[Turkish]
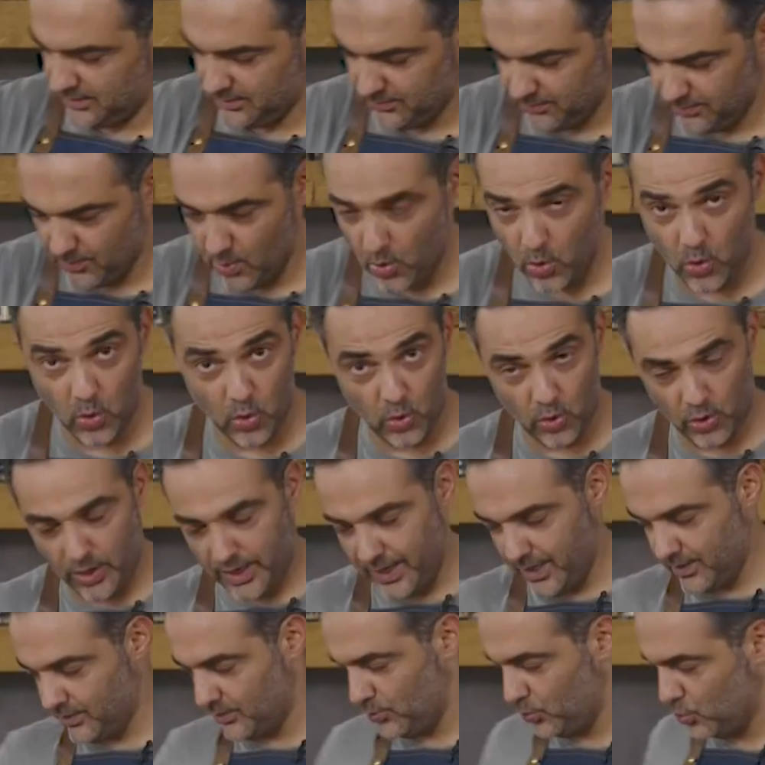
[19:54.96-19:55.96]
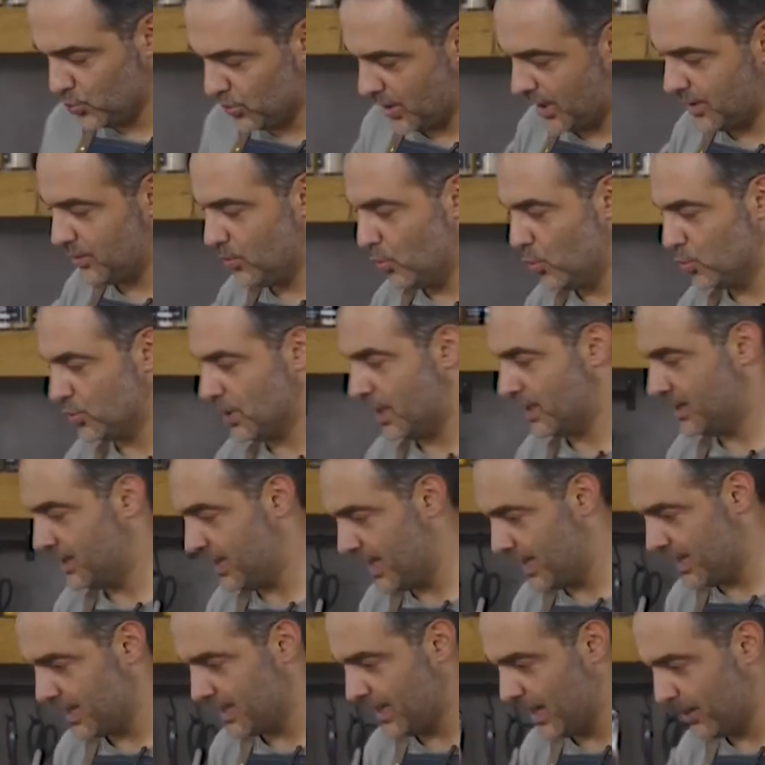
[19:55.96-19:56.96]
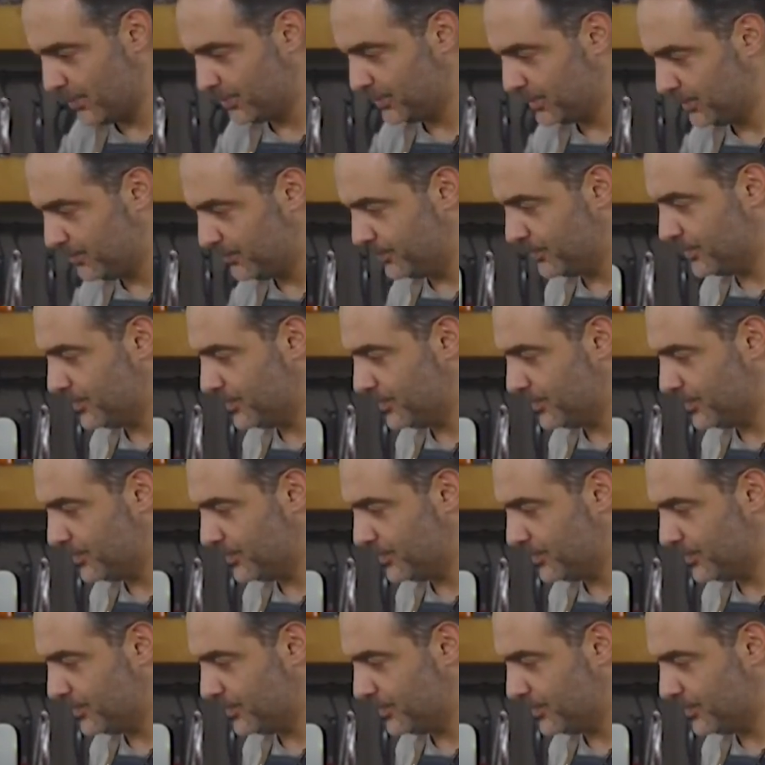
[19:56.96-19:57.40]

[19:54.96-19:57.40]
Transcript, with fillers: böyle güzel özenle yaptım.